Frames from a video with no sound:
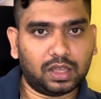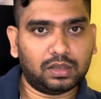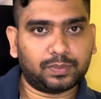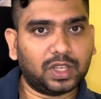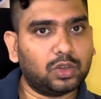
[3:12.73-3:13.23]

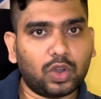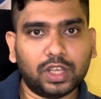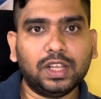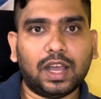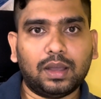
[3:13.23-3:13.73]
আপনার লগ
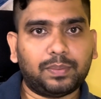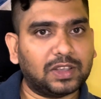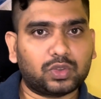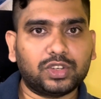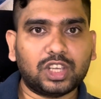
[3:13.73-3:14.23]
ইন
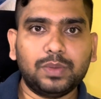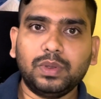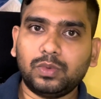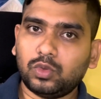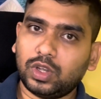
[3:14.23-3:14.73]
পাসওয়ার্ড চাইবে
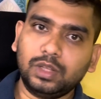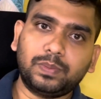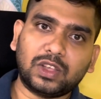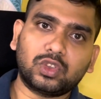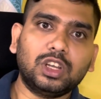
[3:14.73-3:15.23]
লগ ইন
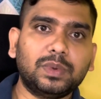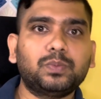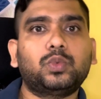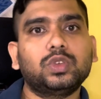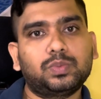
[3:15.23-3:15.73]
পাসওয়ার্ড এবং
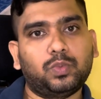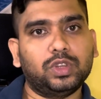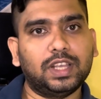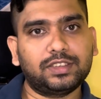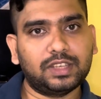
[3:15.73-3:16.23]
পুরো
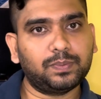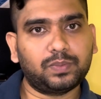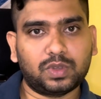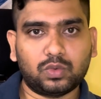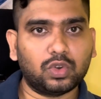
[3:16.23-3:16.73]
নেক্সট স্টেপ
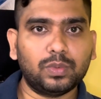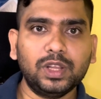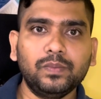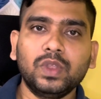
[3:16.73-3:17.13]
করবেন